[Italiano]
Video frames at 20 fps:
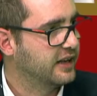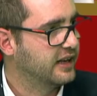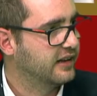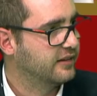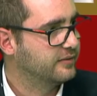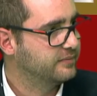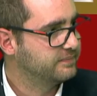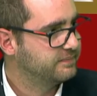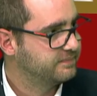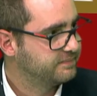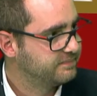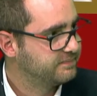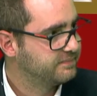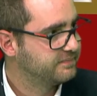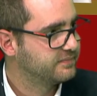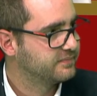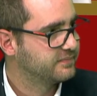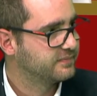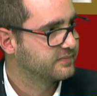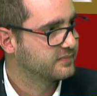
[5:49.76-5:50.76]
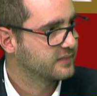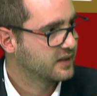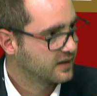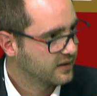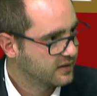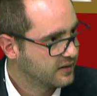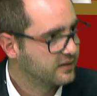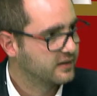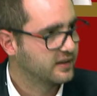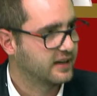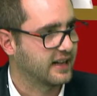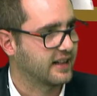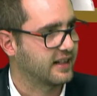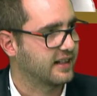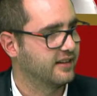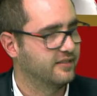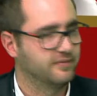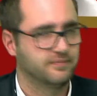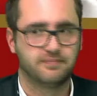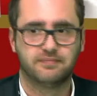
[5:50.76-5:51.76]
con un altro ospite. Grazie.
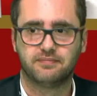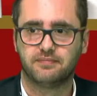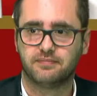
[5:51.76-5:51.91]
Grazie.